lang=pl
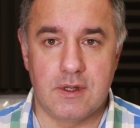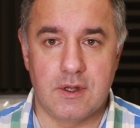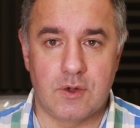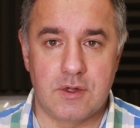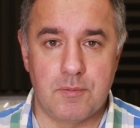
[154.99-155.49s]

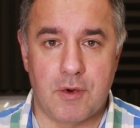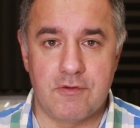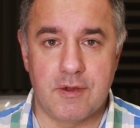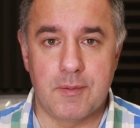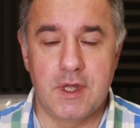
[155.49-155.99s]
e, o tym
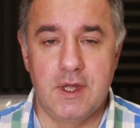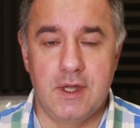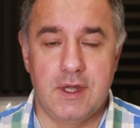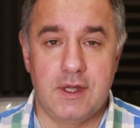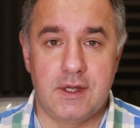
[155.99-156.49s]
powiem.
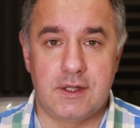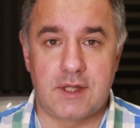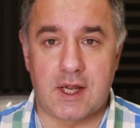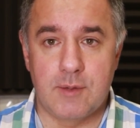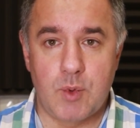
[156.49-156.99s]
E,
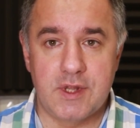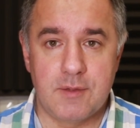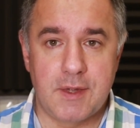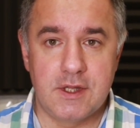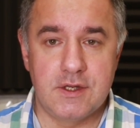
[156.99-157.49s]
takie
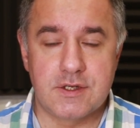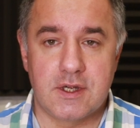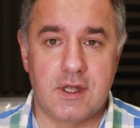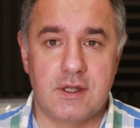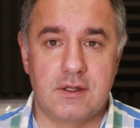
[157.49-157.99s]
błędy
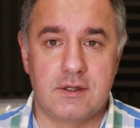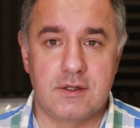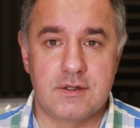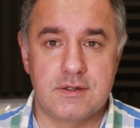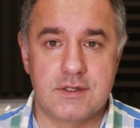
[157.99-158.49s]
mennicze
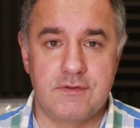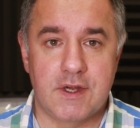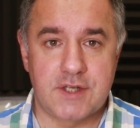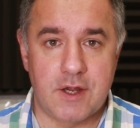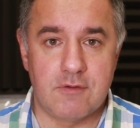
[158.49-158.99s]

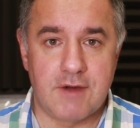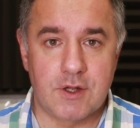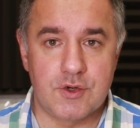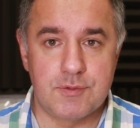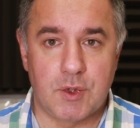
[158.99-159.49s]
zwiększają
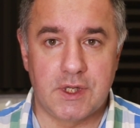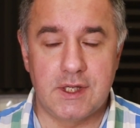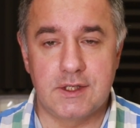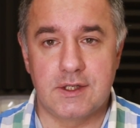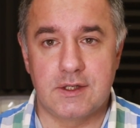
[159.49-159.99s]
wartość
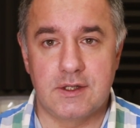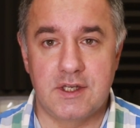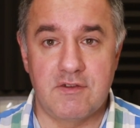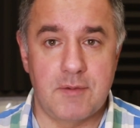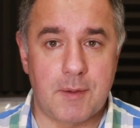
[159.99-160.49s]
monet.
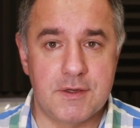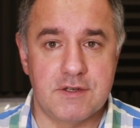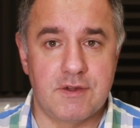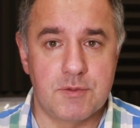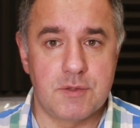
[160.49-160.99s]
Nie wiem, jak
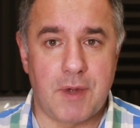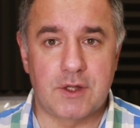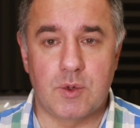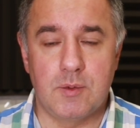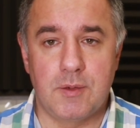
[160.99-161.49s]
będzie w tym
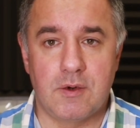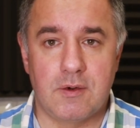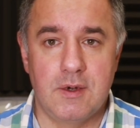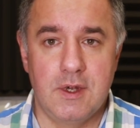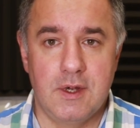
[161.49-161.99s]
przypadku,
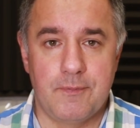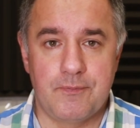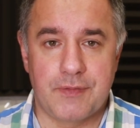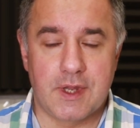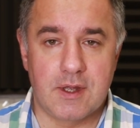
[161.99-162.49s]
bo
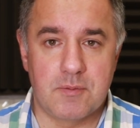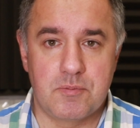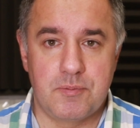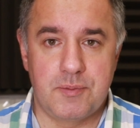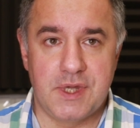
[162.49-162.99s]

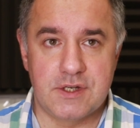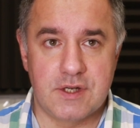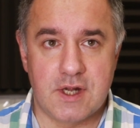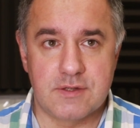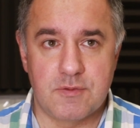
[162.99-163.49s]

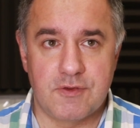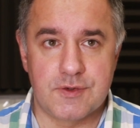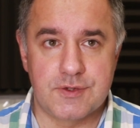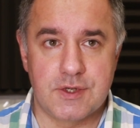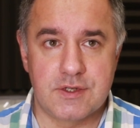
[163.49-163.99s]
pierwszy raz,
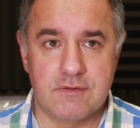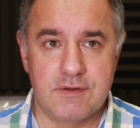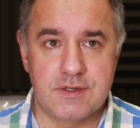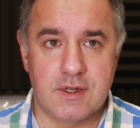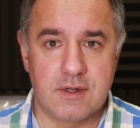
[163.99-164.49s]
mówiąc szczerze,
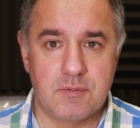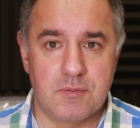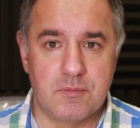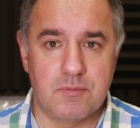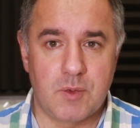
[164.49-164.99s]
widzę
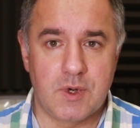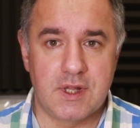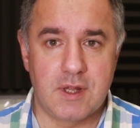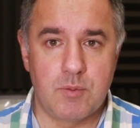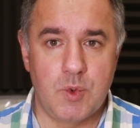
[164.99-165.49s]

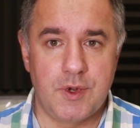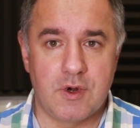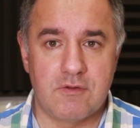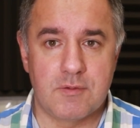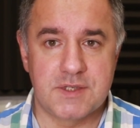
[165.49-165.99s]
monetę
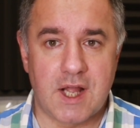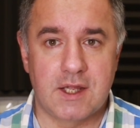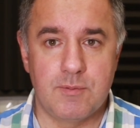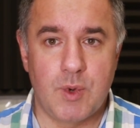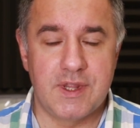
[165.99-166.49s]
bulionową z
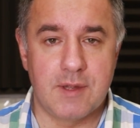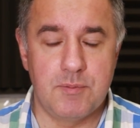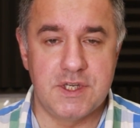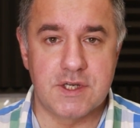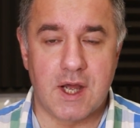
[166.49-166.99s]
takim
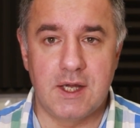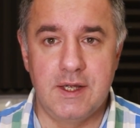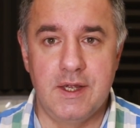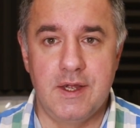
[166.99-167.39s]
błędem bicia.